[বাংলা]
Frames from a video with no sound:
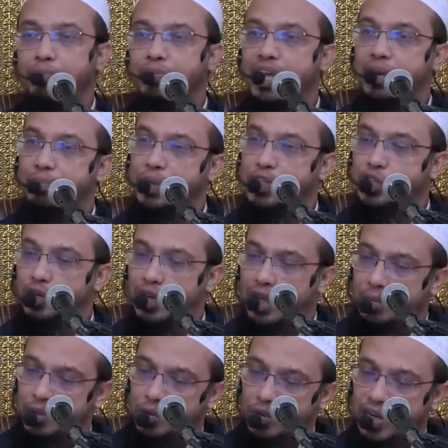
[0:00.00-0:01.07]
আপনার পেছনে
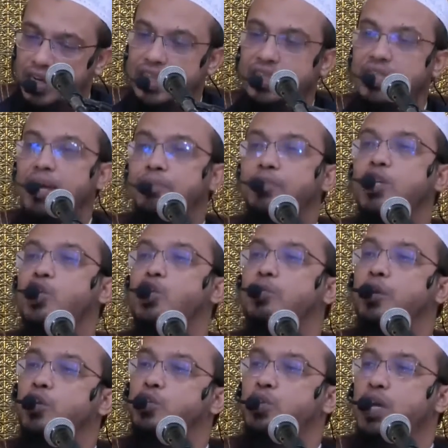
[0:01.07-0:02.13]
আমি ওনার কাছে আপনার
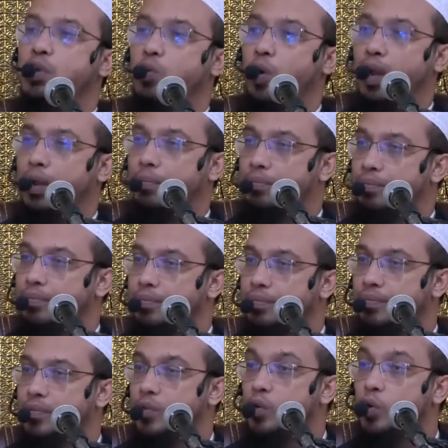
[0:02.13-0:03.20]
সমালোচনা করলাম
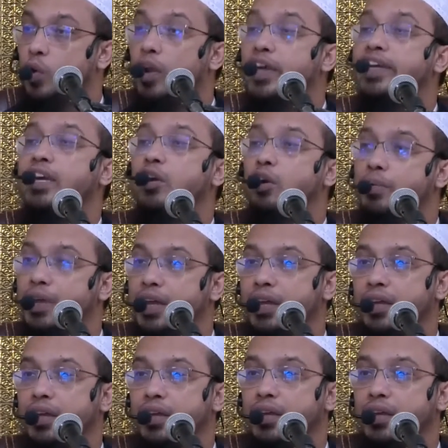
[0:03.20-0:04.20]
করলে কি হবে